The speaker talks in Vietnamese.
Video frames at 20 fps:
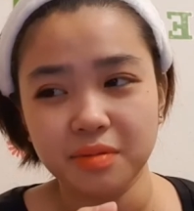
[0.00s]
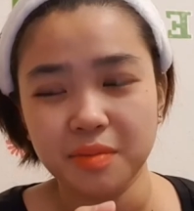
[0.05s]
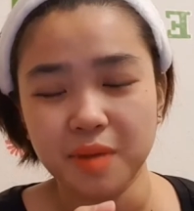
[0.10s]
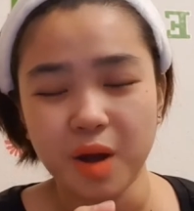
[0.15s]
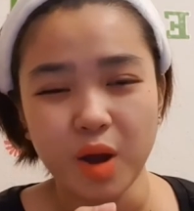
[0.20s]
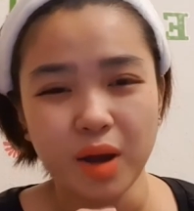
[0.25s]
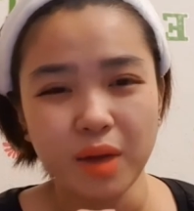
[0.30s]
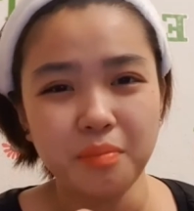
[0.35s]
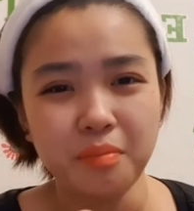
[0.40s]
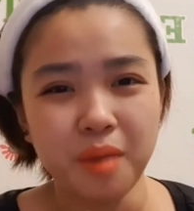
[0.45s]

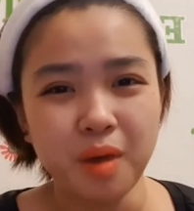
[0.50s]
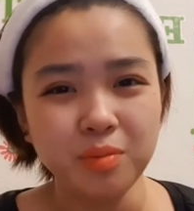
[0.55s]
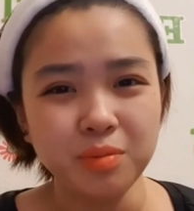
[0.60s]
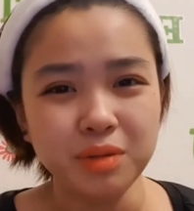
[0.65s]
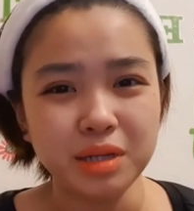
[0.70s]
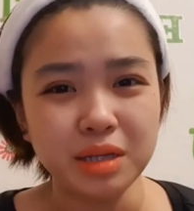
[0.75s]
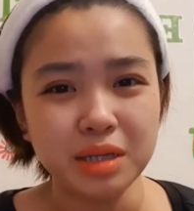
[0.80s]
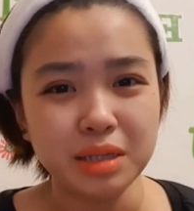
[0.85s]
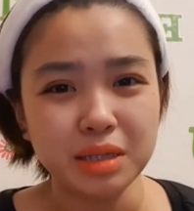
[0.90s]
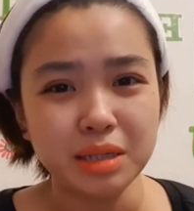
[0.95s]
bảo ăn mốc
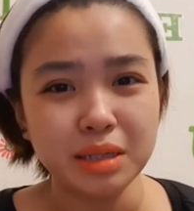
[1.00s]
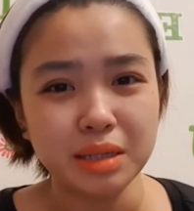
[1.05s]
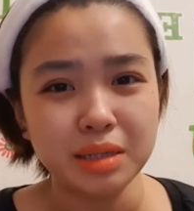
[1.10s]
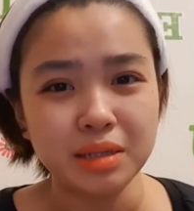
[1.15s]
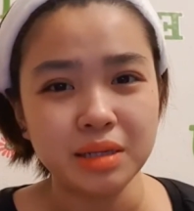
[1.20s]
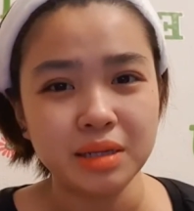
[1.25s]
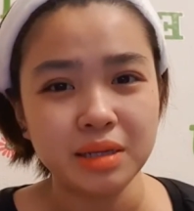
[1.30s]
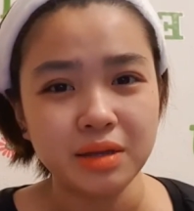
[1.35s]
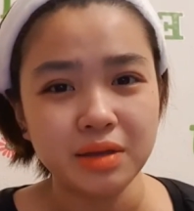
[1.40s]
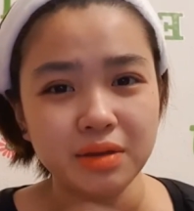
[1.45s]
thì
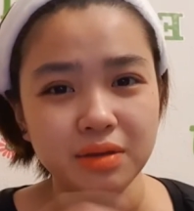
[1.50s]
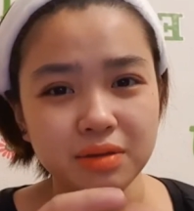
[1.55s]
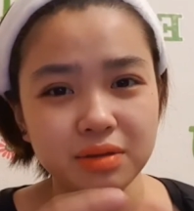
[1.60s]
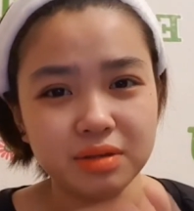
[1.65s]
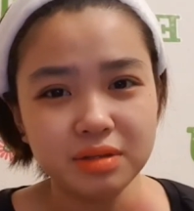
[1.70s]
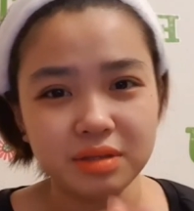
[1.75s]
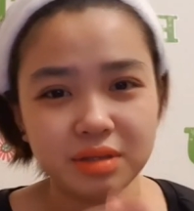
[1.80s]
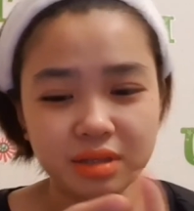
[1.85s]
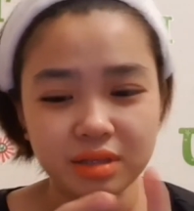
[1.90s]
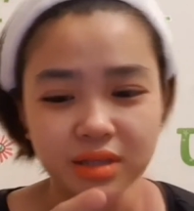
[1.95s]

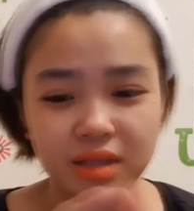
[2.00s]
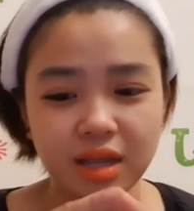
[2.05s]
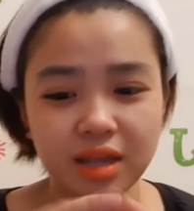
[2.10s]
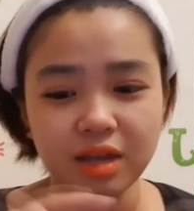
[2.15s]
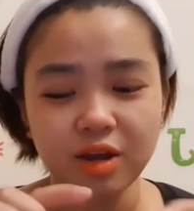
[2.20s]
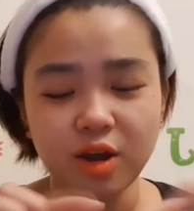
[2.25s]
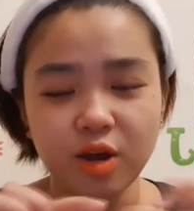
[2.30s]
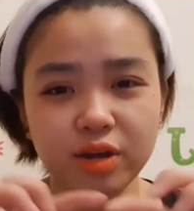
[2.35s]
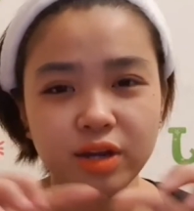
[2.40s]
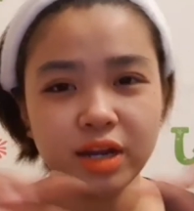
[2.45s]
thấy
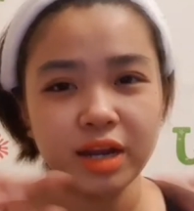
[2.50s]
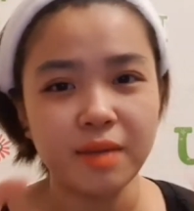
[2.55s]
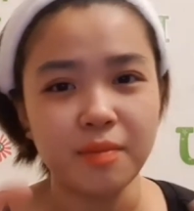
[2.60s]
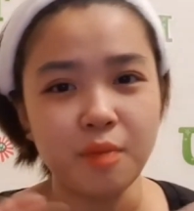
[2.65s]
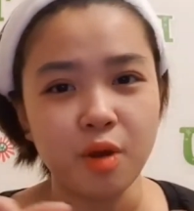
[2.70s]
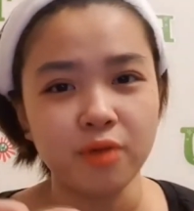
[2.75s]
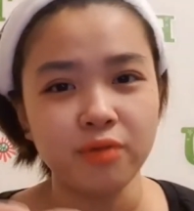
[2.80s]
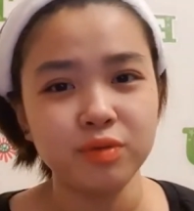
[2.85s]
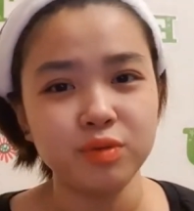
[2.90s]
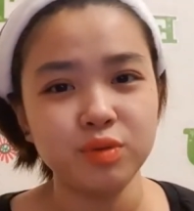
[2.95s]
có những cái
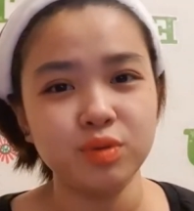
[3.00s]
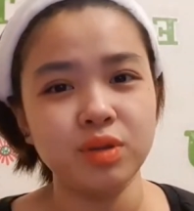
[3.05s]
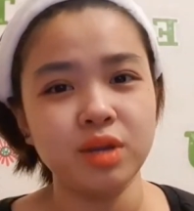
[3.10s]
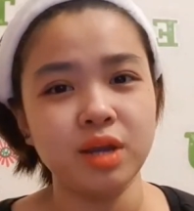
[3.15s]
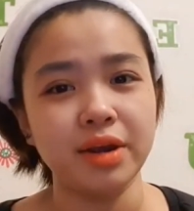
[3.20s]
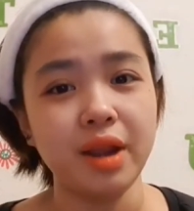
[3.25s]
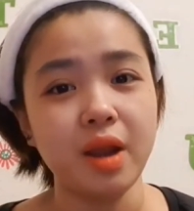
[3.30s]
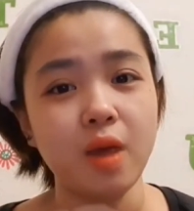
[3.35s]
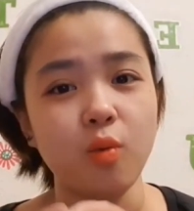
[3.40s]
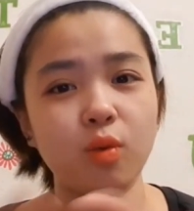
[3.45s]
món ví dụ như
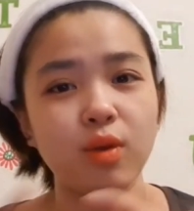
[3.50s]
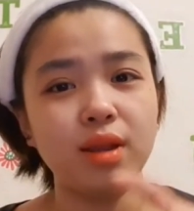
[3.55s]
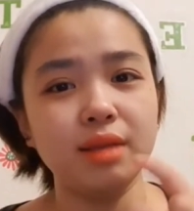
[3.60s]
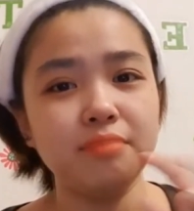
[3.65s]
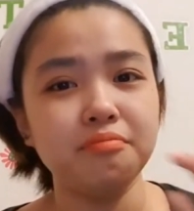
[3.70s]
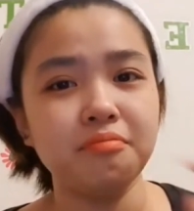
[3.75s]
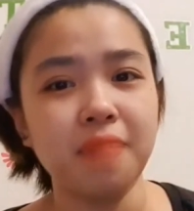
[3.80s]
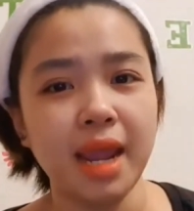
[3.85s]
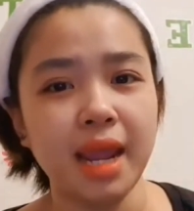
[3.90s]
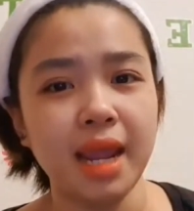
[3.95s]
là đậu
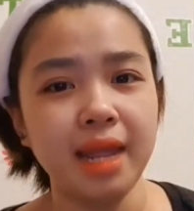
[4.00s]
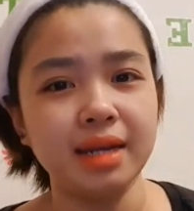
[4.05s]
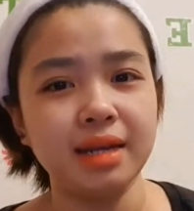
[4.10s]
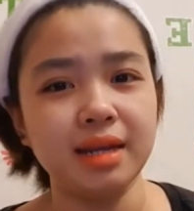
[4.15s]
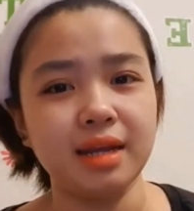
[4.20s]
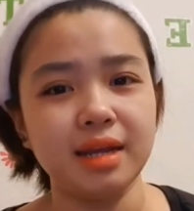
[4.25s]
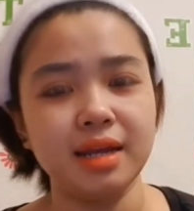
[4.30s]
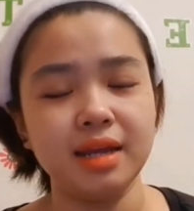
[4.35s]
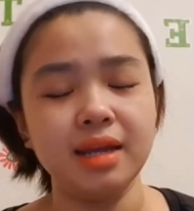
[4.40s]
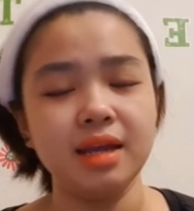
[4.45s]
lên men
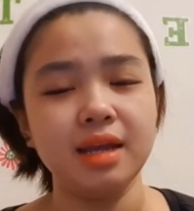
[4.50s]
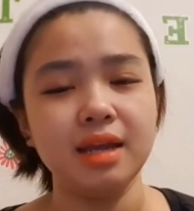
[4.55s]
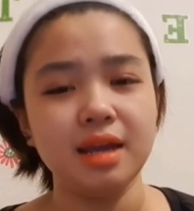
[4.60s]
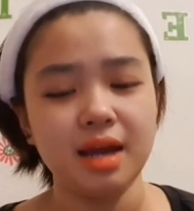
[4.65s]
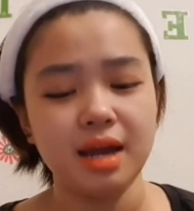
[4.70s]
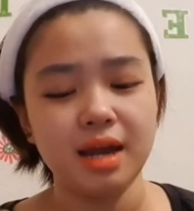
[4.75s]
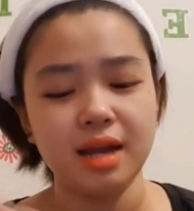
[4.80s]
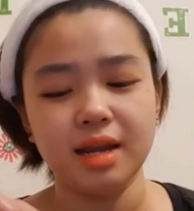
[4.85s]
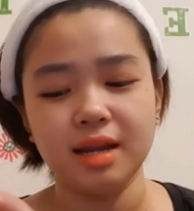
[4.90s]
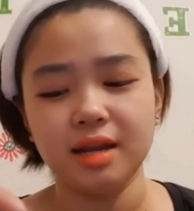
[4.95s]
này
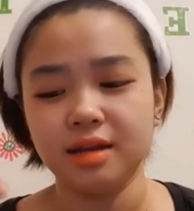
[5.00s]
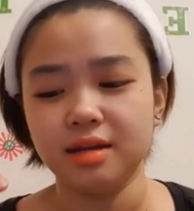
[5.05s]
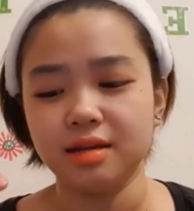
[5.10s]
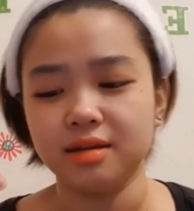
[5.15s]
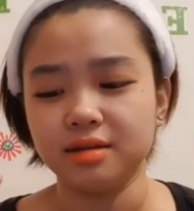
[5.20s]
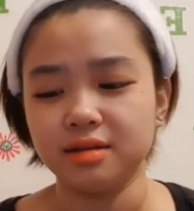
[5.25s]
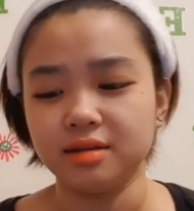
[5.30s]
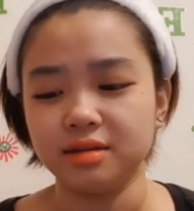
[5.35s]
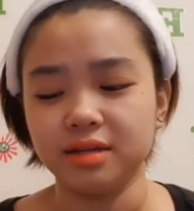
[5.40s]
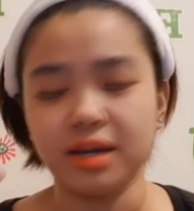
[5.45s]
hay là
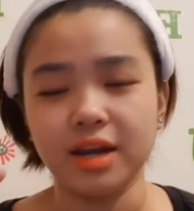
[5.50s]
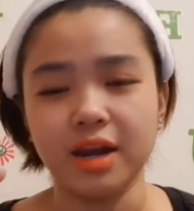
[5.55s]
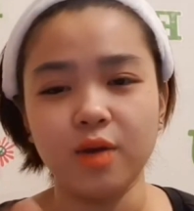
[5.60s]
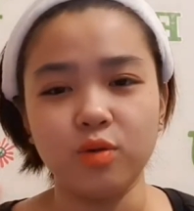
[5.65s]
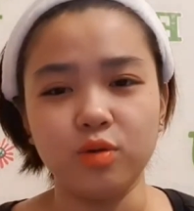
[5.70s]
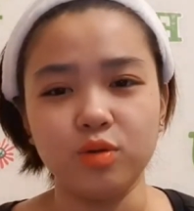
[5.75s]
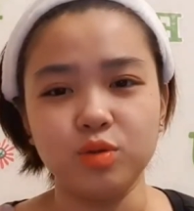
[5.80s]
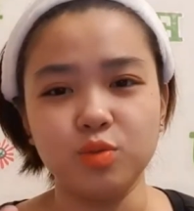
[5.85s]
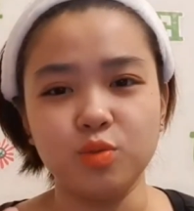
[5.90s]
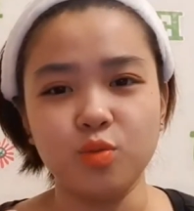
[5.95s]
cái đậu
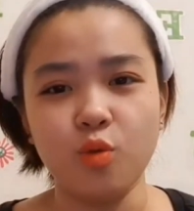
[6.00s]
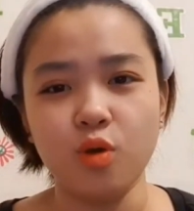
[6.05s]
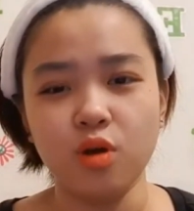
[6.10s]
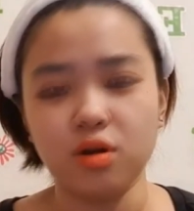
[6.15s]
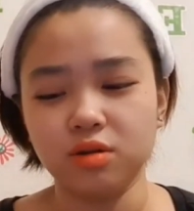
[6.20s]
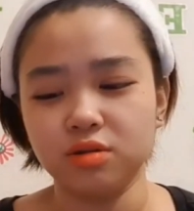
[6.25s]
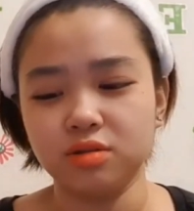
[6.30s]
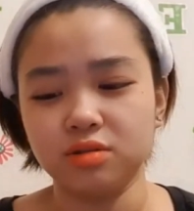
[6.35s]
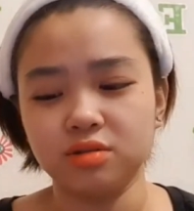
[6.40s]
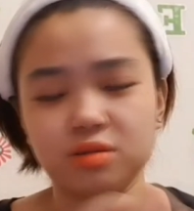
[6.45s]
ở Trung
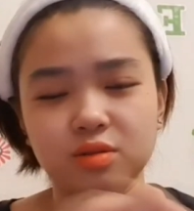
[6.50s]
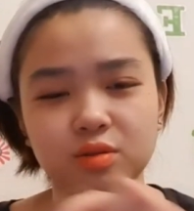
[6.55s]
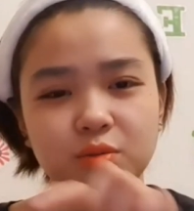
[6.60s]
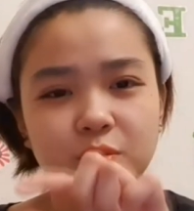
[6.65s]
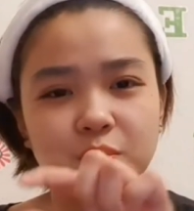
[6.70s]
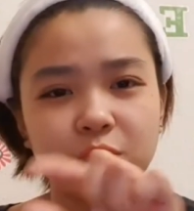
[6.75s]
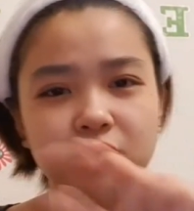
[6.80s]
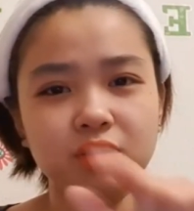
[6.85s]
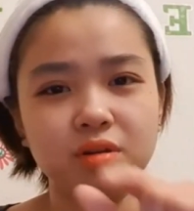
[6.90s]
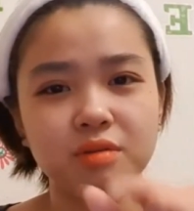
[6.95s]
Quốc nó, nó,
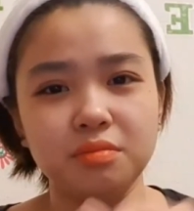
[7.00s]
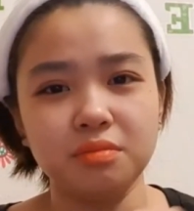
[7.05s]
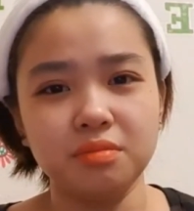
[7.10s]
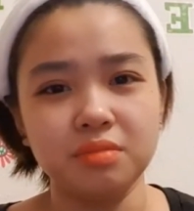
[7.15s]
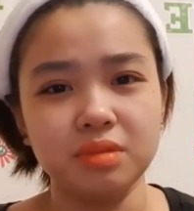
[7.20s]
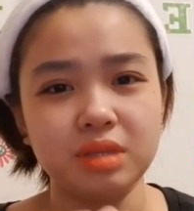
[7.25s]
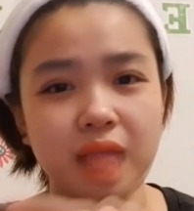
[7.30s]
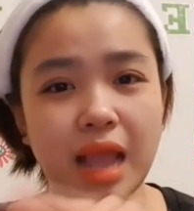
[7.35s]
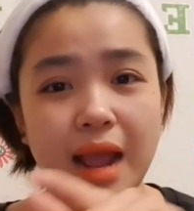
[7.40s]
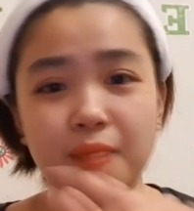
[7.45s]
nó,
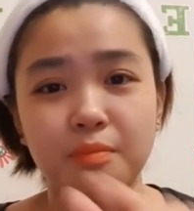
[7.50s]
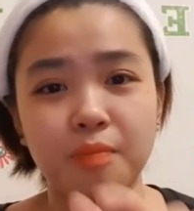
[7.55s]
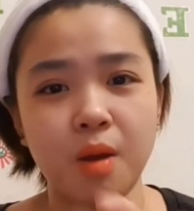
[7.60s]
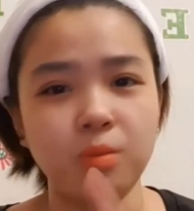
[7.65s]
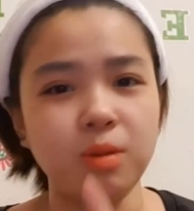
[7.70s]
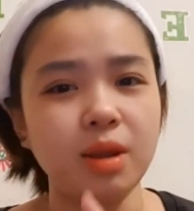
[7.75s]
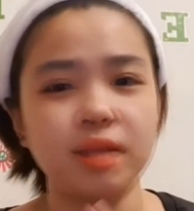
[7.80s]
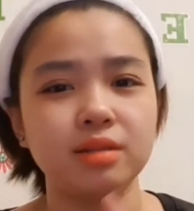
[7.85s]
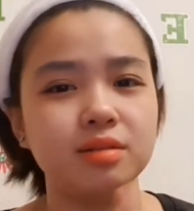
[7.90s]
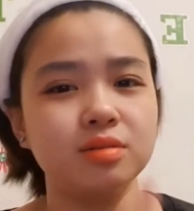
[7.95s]
tàng
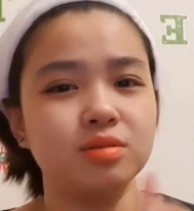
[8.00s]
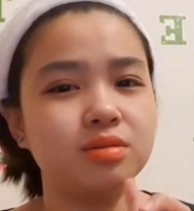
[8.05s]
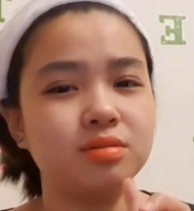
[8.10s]
mốc lên